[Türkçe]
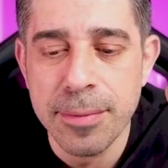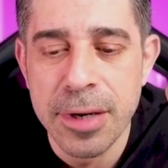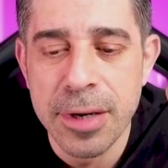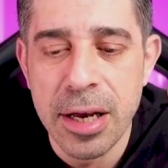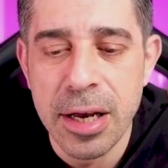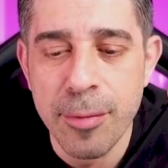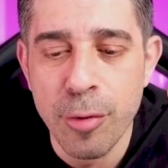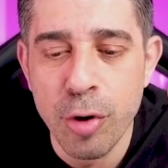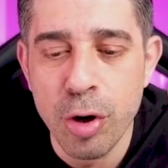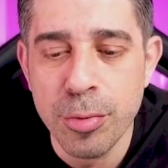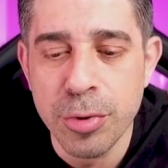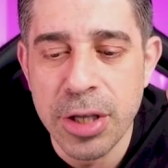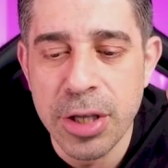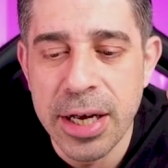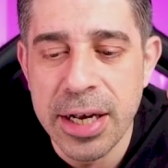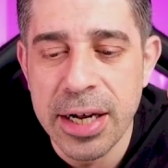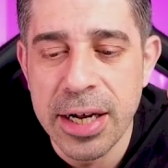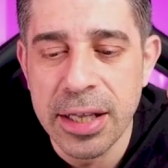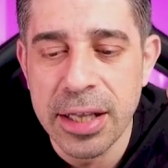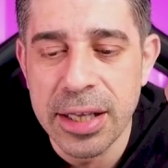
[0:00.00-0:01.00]
1 ile
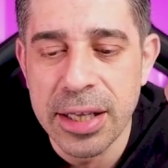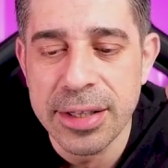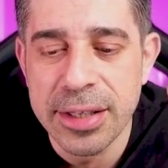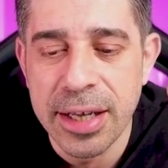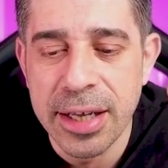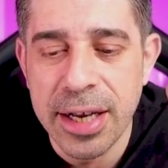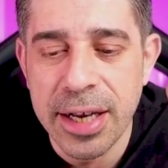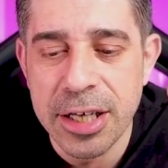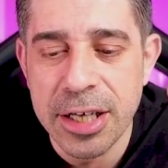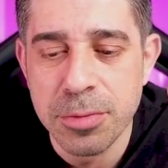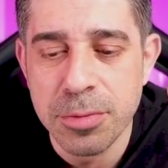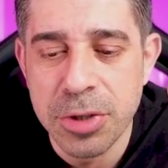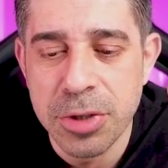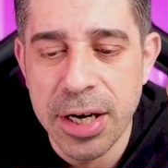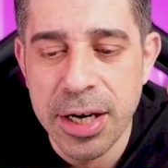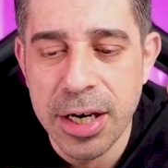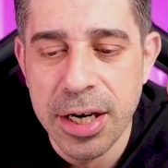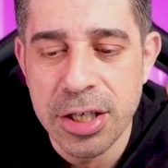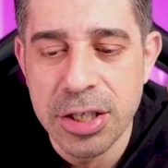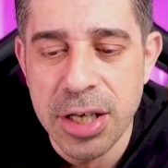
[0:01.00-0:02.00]
bölümünden kalan da kaçmış
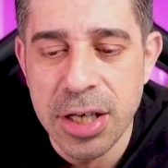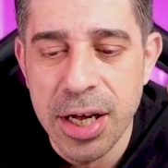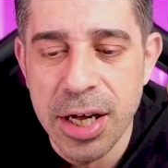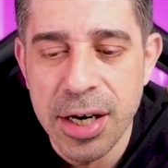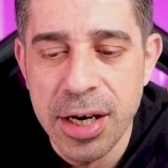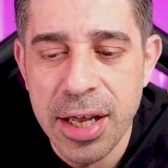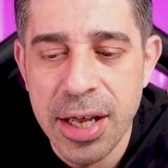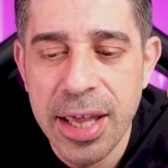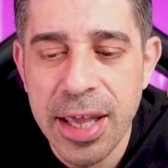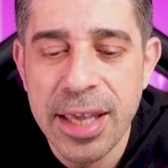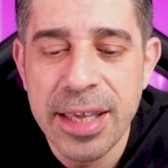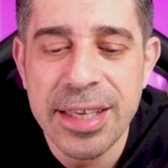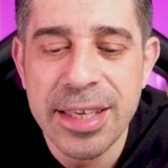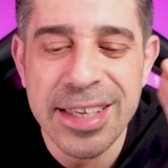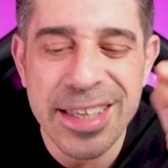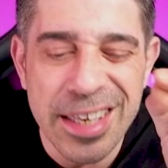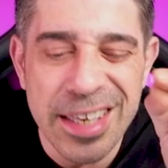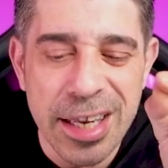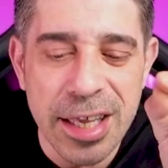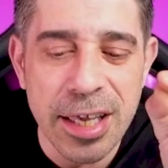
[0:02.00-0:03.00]
arkadaşlar?
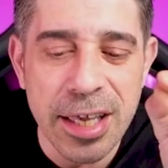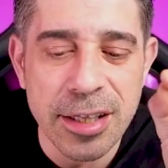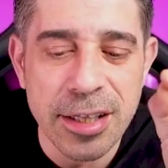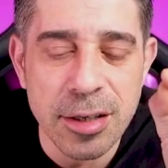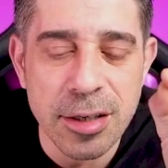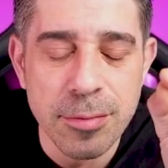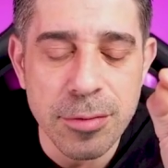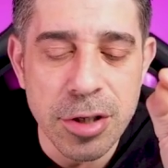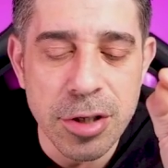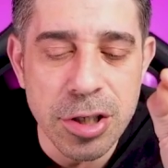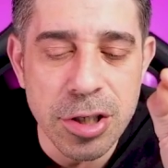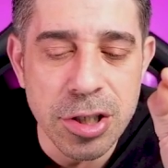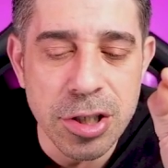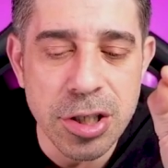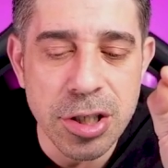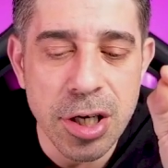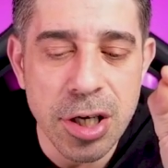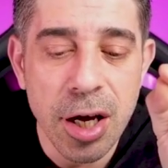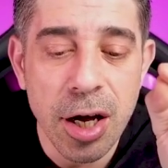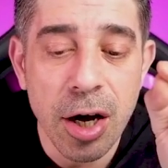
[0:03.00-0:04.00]
Yine
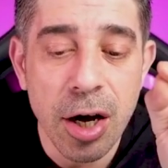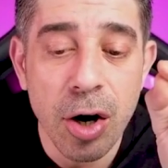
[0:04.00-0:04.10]
7'ymiş.